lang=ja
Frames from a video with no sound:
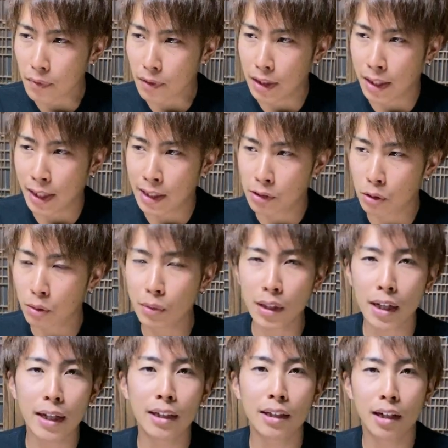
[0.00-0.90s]
えー、そこも
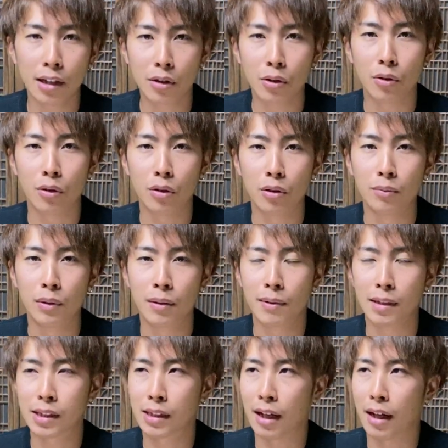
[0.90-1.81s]
大変だなと思い
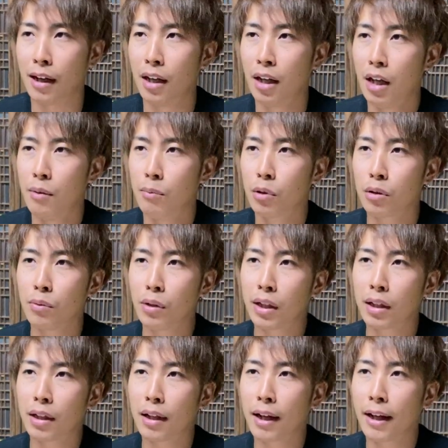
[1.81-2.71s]
ました僕も
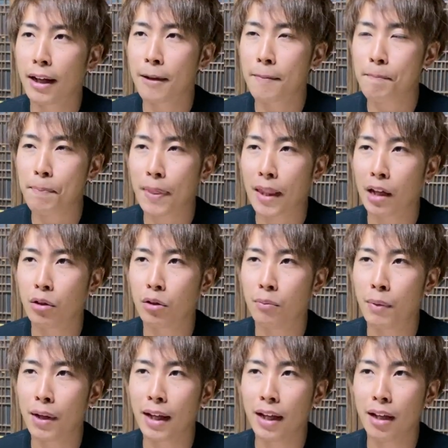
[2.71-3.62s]
一回あの
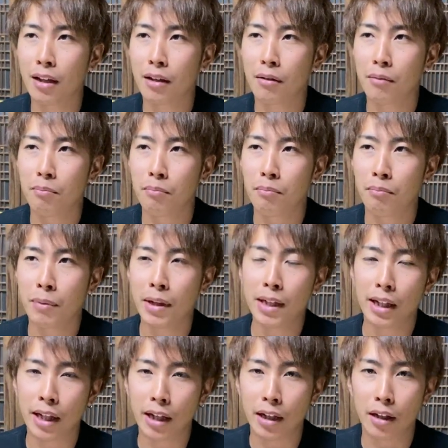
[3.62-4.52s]
目目
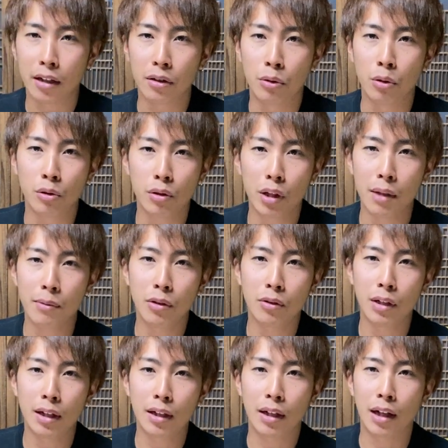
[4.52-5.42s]
に毒蛇
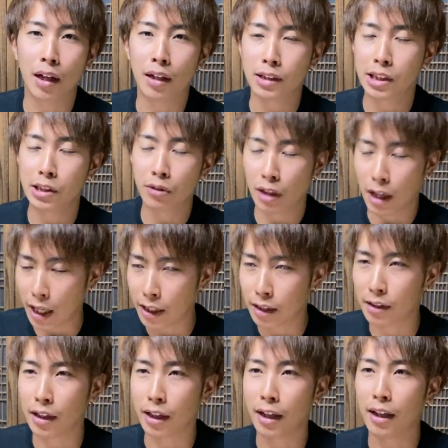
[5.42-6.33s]
のなんか汁が入っ
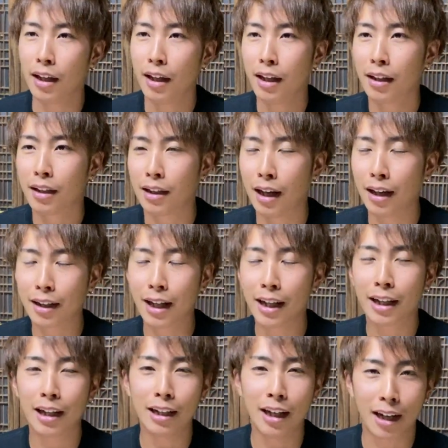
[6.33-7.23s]
て眼科
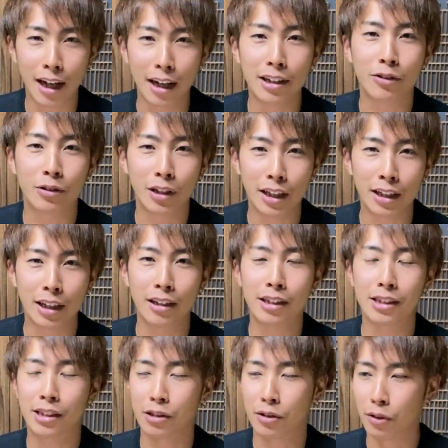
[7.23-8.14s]
行かなあかんってことになったん
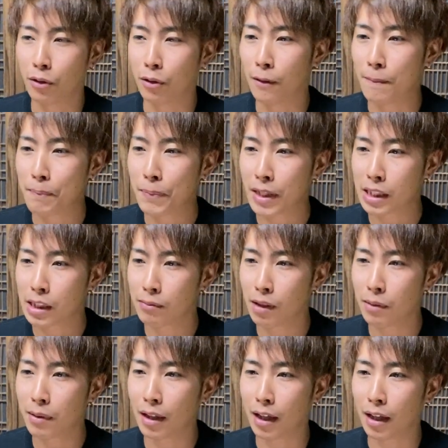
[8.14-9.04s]
ですけど
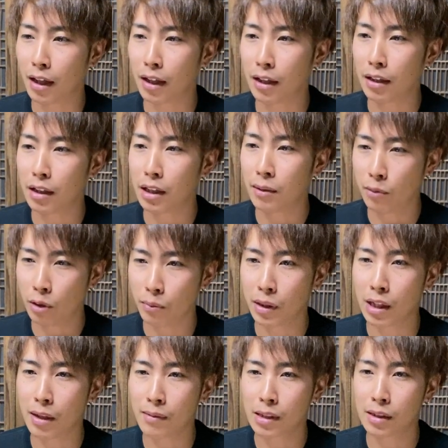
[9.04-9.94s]
島原にも
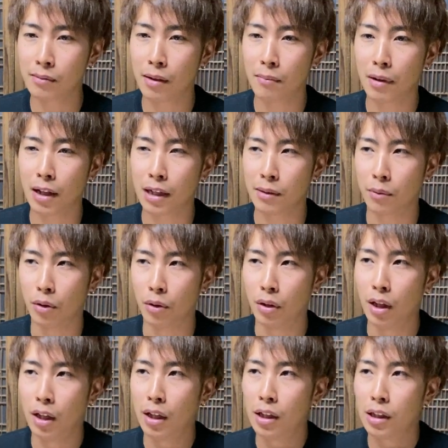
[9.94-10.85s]
南島原に
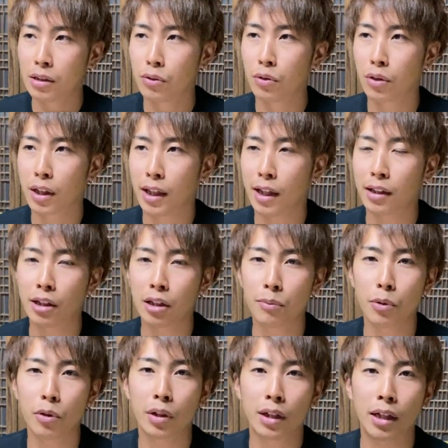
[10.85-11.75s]
もその時やってる
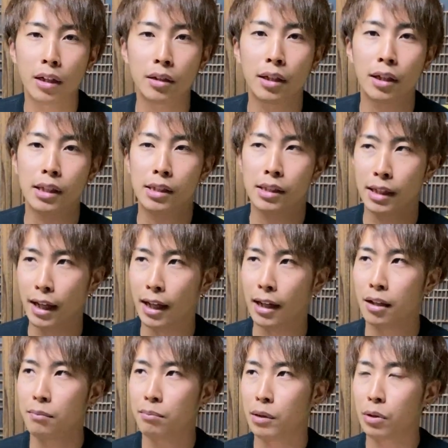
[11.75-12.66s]
病院がなくてです
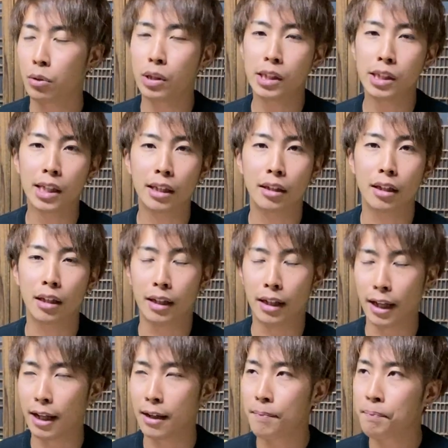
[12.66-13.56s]
ね、まあ、土日やったん
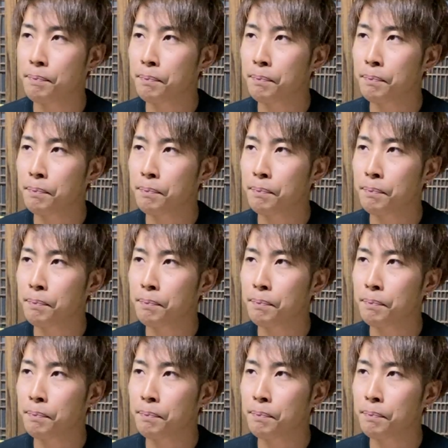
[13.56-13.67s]
で